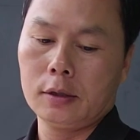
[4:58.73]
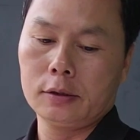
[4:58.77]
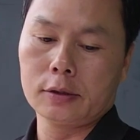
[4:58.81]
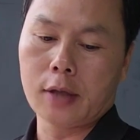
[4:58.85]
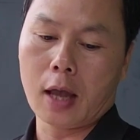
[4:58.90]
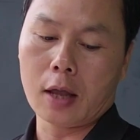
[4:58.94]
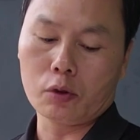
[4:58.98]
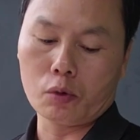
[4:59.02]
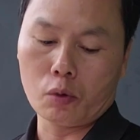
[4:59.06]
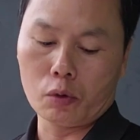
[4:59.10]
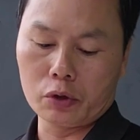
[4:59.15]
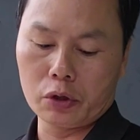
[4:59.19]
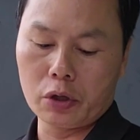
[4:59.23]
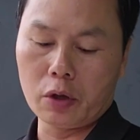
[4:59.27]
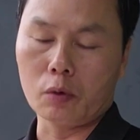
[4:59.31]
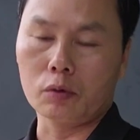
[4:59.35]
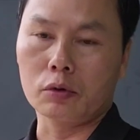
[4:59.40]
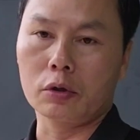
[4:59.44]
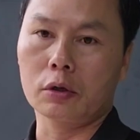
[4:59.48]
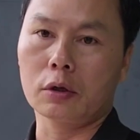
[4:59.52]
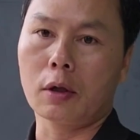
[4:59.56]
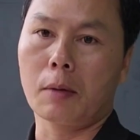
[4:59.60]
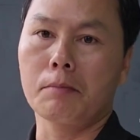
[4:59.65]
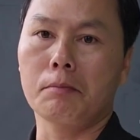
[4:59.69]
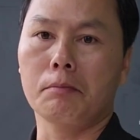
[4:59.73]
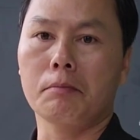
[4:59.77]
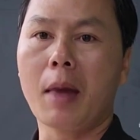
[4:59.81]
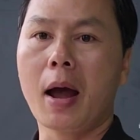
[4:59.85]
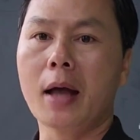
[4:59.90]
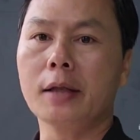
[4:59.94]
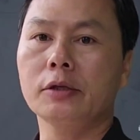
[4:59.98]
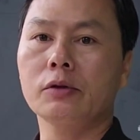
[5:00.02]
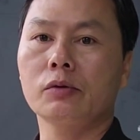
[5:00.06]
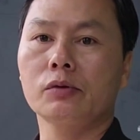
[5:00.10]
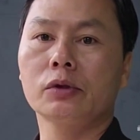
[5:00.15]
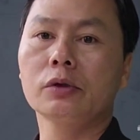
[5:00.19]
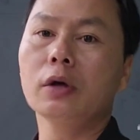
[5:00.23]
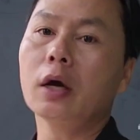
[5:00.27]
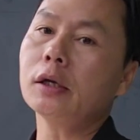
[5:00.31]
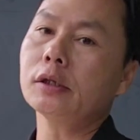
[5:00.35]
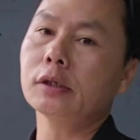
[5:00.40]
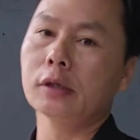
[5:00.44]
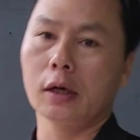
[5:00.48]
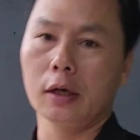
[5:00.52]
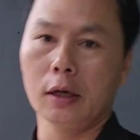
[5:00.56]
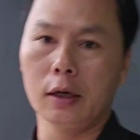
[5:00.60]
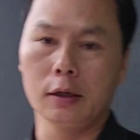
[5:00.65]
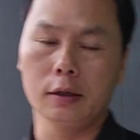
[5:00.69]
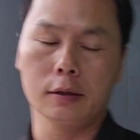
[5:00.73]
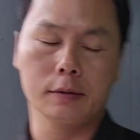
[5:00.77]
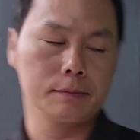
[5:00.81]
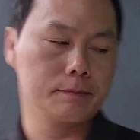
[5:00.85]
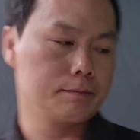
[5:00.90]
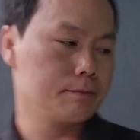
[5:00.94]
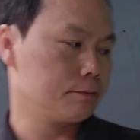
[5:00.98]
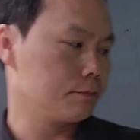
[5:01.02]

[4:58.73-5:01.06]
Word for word: giá tối thiểu từ tầm 3 triệu rưỡi trở lên